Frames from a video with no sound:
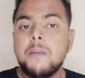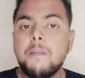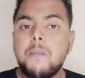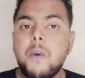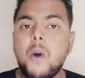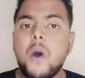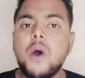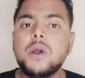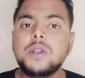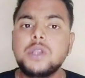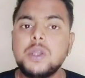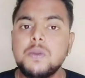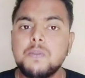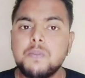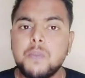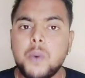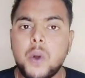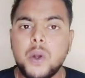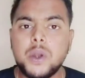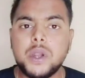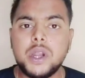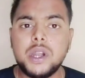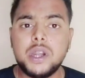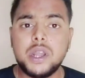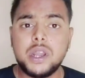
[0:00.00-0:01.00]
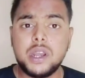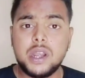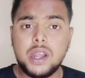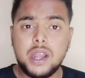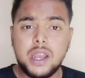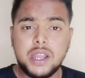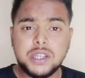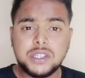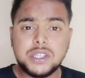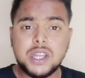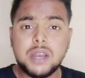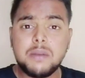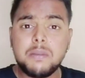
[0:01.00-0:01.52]
बहुत इंपॉर्टेंट है
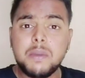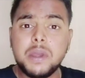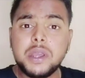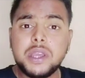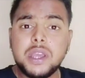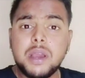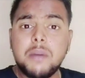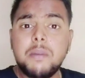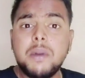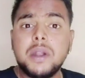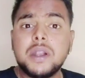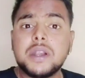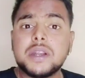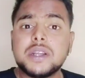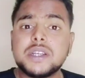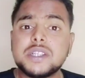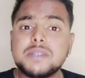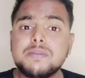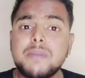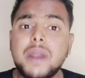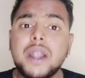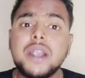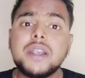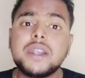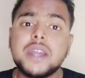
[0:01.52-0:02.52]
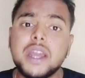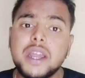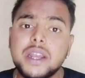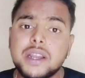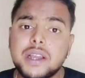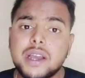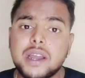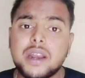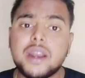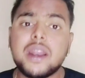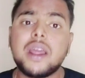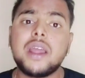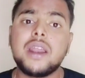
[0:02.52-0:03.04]
रिलेशन में कि हमें ट्रस्ट मेंटेन
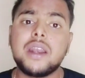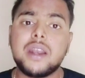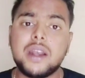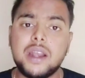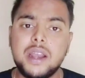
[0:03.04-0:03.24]
करना है इन